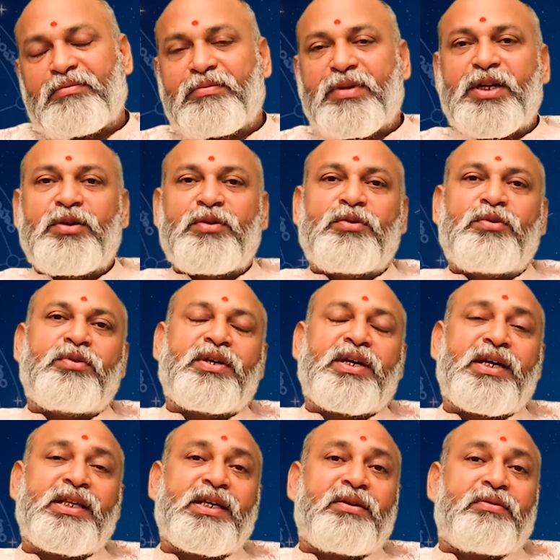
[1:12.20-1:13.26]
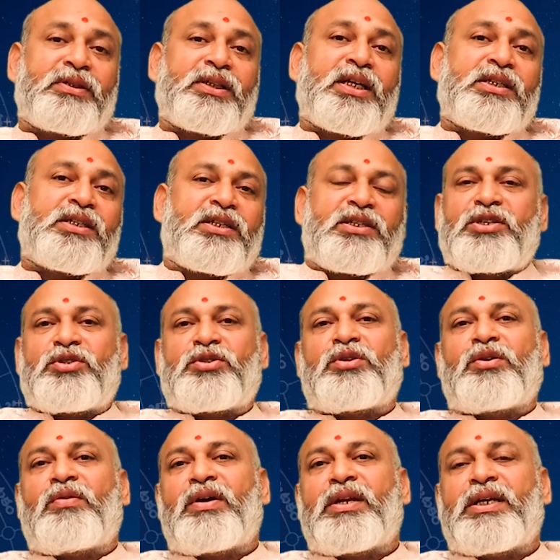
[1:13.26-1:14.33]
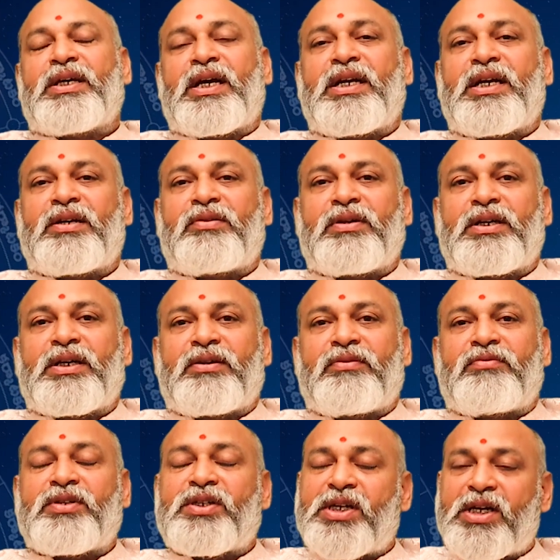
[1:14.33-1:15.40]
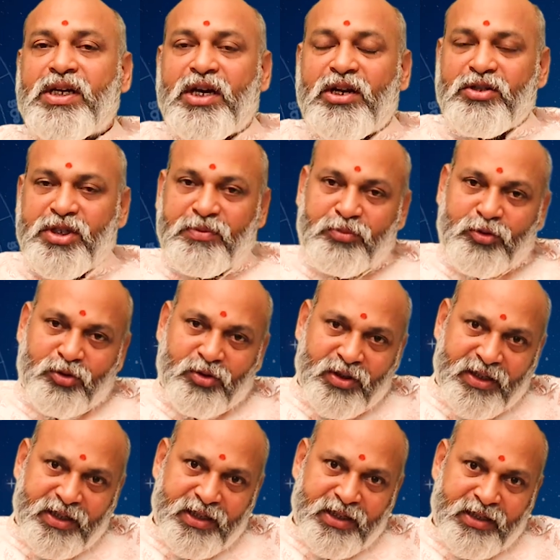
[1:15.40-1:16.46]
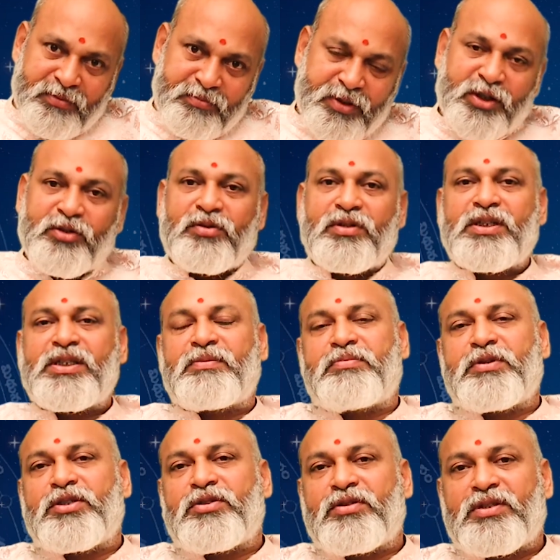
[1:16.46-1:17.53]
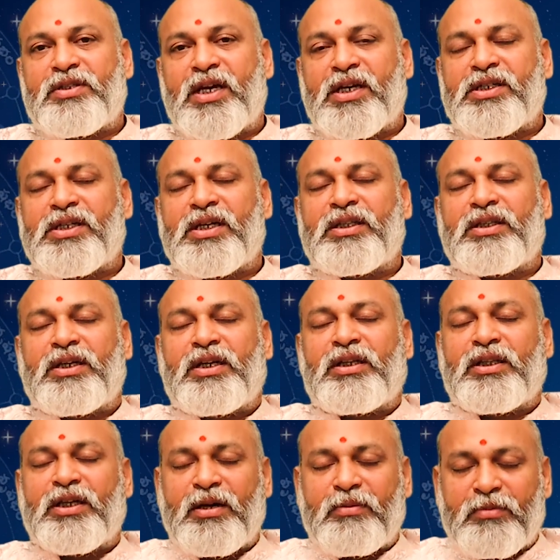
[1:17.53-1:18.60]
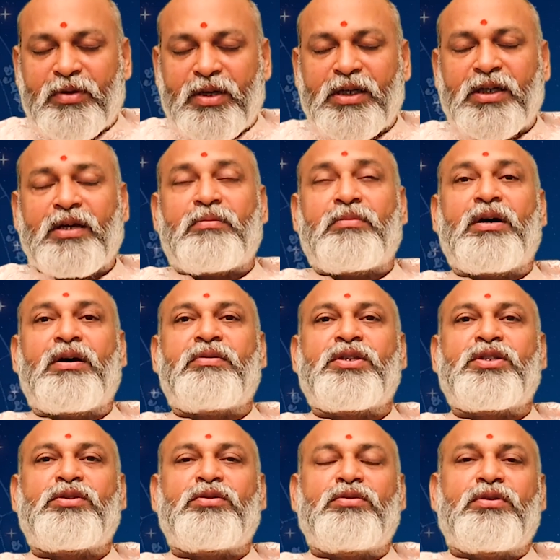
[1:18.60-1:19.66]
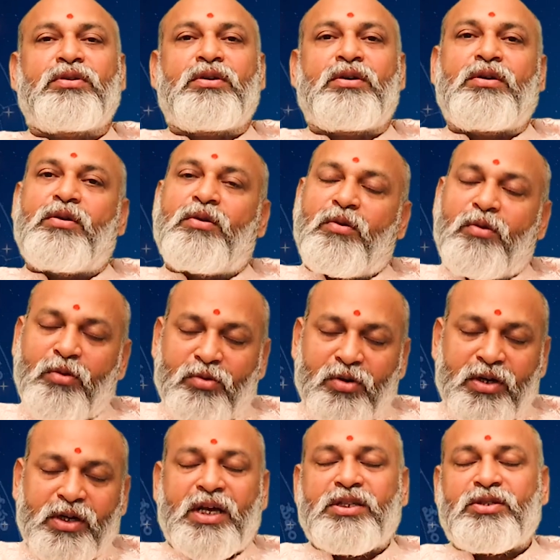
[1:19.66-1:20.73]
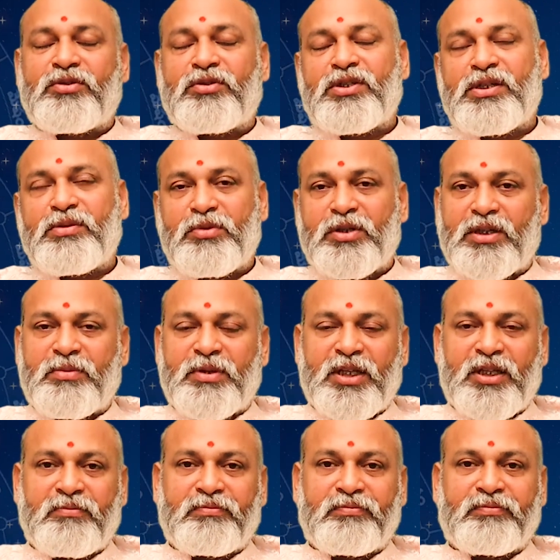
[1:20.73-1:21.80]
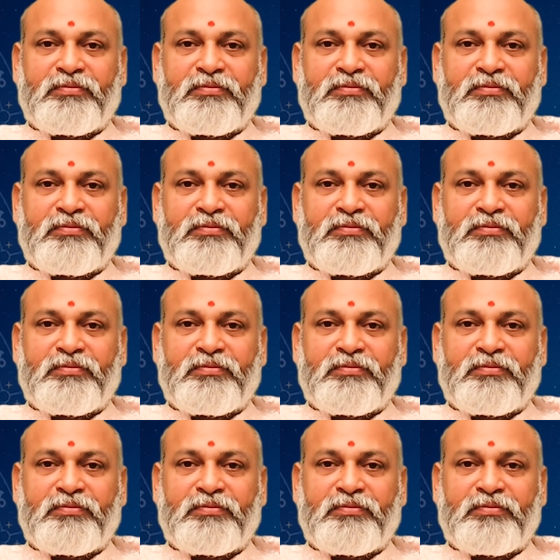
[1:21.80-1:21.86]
మరియు ఏ దేవతార్చన చేసుకోవాలి అనేటువంటి విషయాలు చెప్తుంది నేనైనప్పటికీ కూడా చెప్పిస్తుంది సాక్షాత్ లలిత అమ్మవారిగా భావిస్తూ ఒక్కొక్క రాశి గురించి మొదలు పెడదాం